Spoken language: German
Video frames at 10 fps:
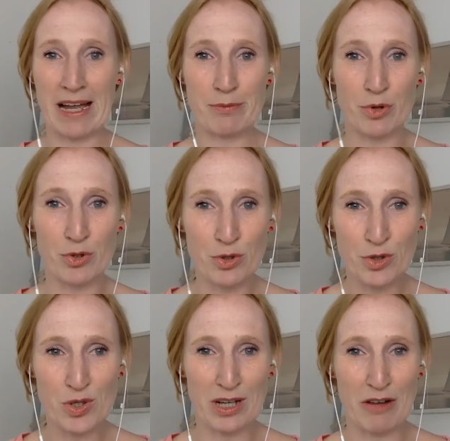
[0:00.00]
ein
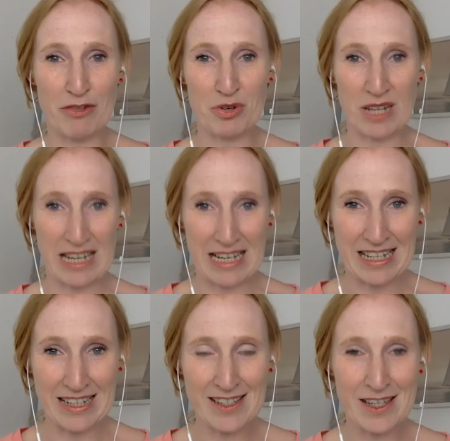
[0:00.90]
Produkt zu kaufen oder
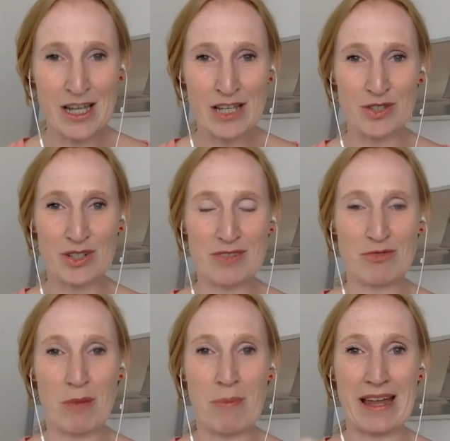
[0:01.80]
ähnliches, sodass
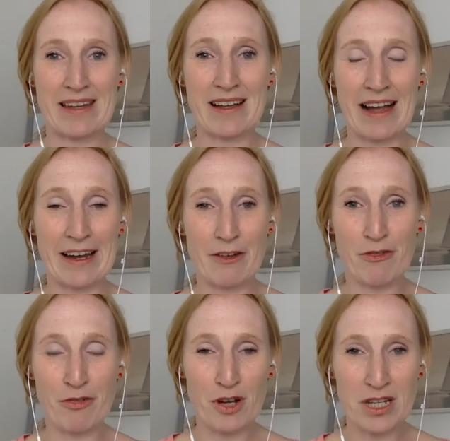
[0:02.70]
du am Ende einer
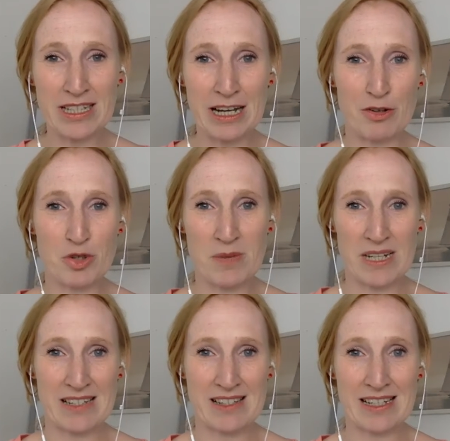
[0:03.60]
völlig
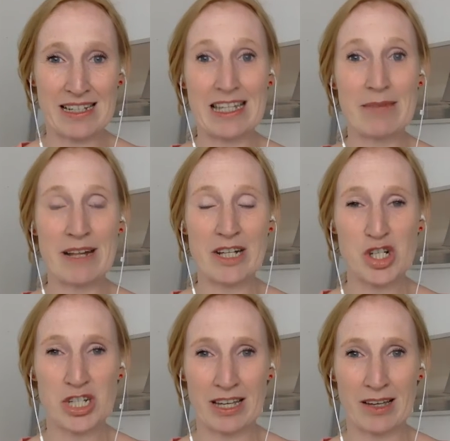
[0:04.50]
automatisierten
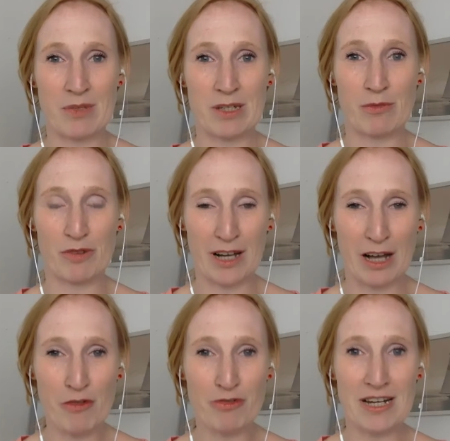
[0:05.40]
E-Mail-Strecke mit dem
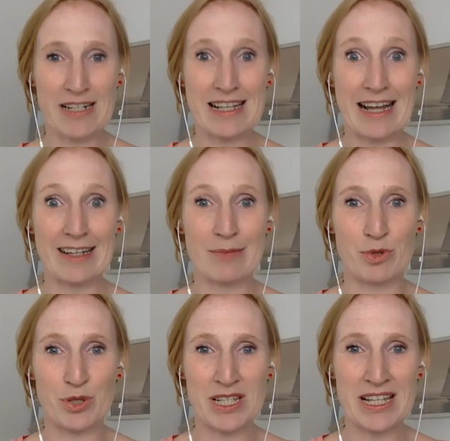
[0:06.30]
Verkauf deines
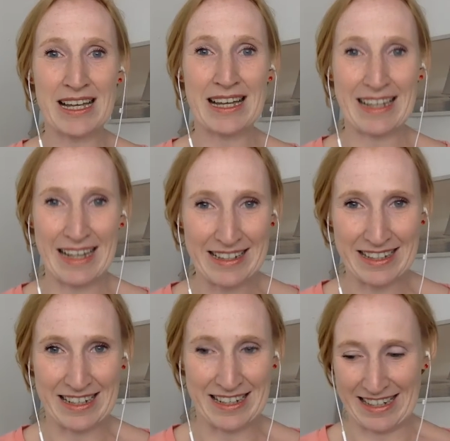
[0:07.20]
Angebotes Geld
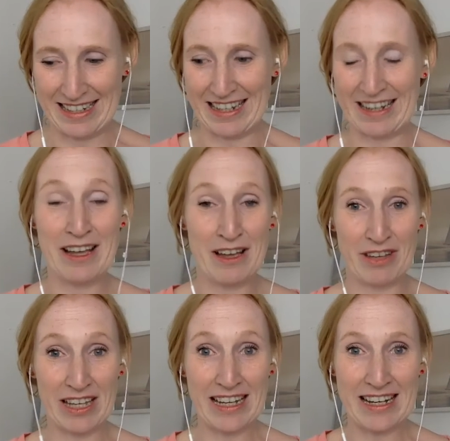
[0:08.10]
generieren kann.
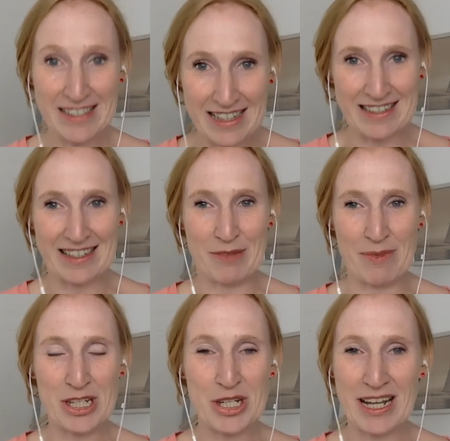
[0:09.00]
Wie genial ist das denn? Die
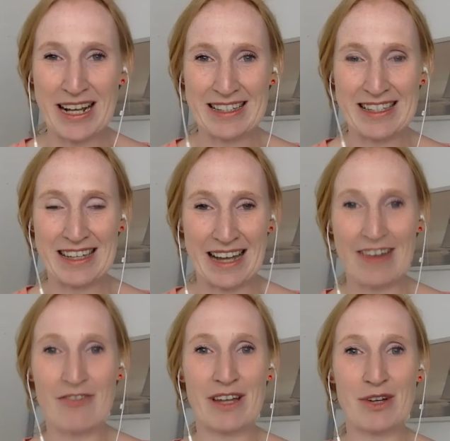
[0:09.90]
Menschen tragen sich
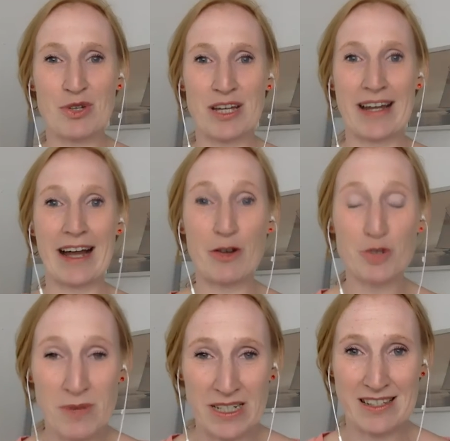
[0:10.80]
ein, werden durch einen
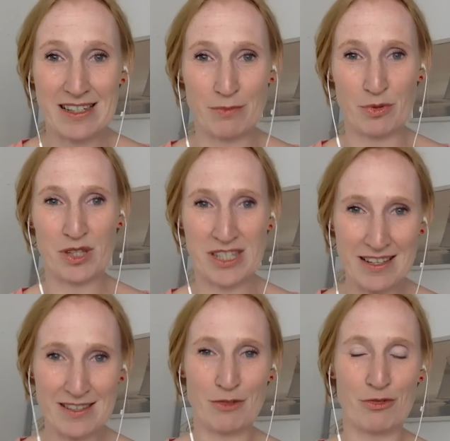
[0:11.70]
automatisierten
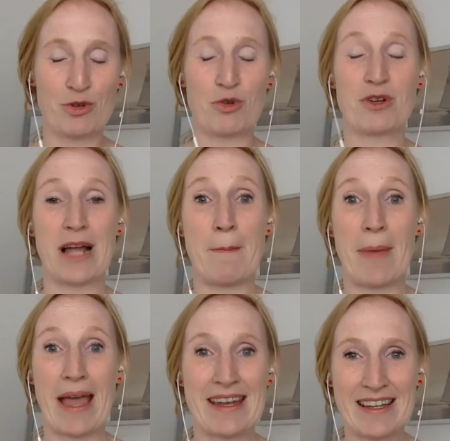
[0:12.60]
Prozess geführt und am
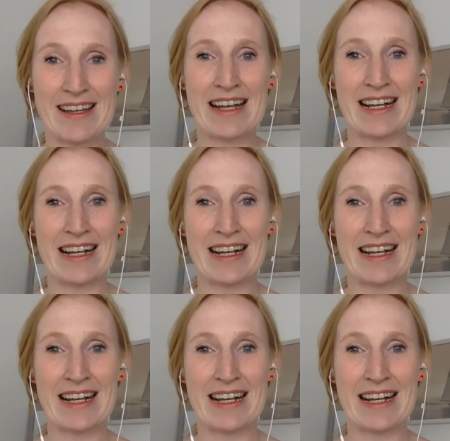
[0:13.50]
Ende